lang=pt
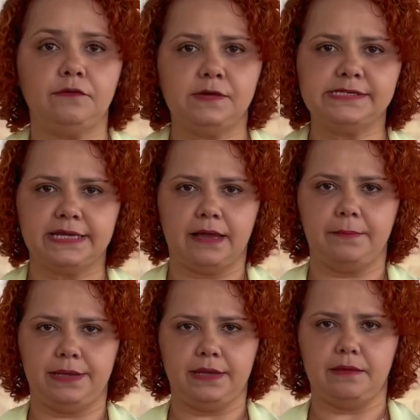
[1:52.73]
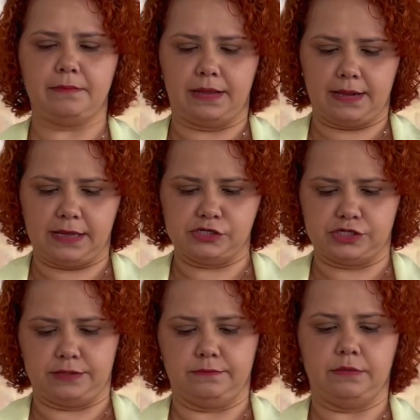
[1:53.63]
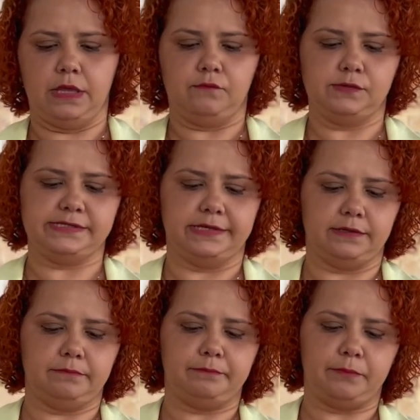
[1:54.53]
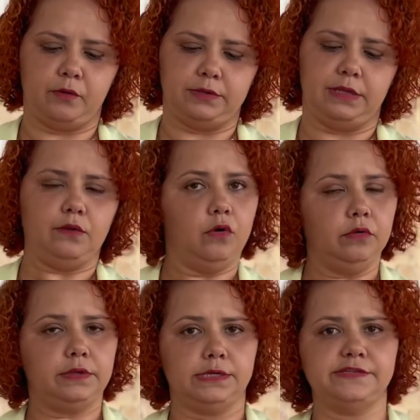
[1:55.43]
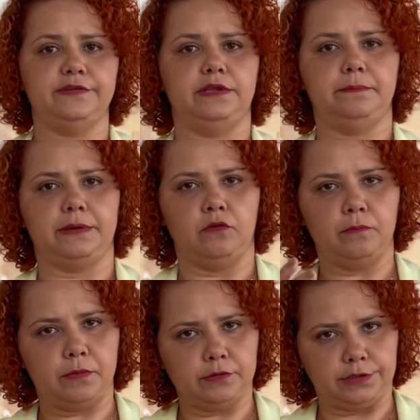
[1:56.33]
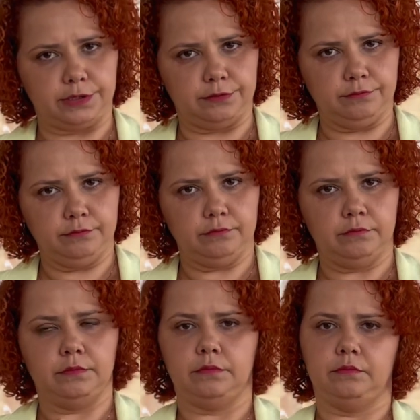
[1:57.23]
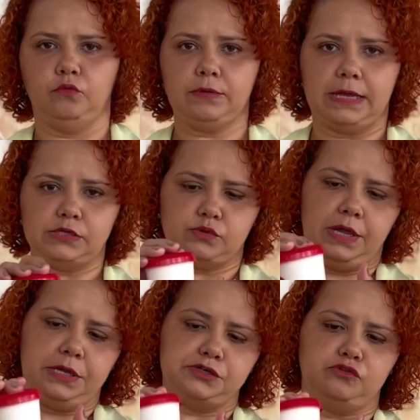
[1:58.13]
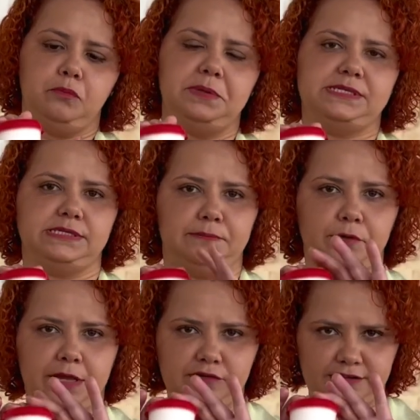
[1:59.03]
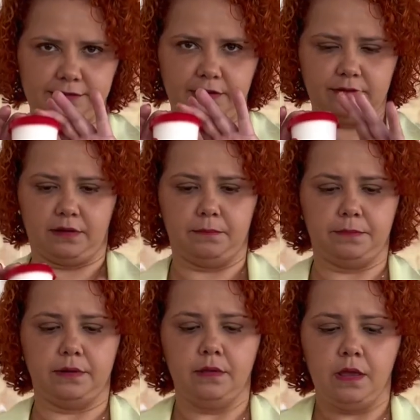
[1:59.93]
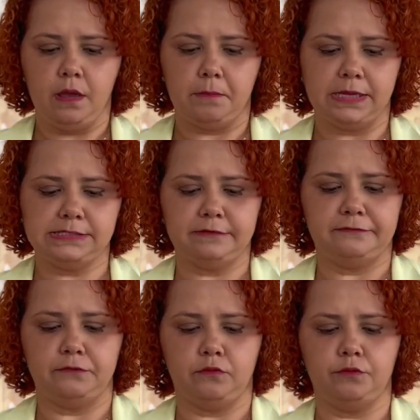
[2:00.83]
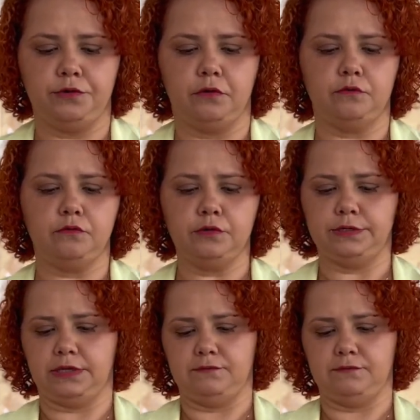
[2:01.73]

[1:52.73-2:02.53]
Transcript: você abrir a embalagem, você pode ou transferir para um potinho. No caso, o requeijão não precisa porque ele já tem tampa. Mas se for o iogurte que